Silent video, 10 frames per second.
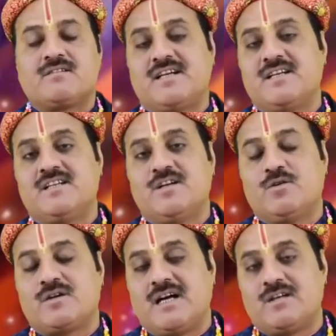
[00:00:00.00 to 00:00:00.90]

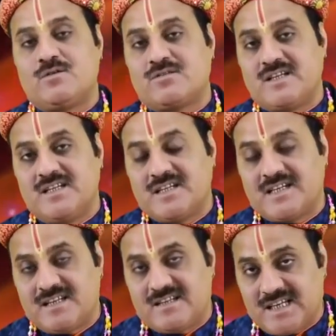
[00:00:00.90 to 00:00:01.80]
शनिदेव का जो शरीर
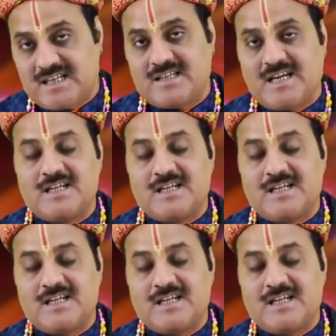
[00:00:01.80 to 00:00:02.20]
का दर्द था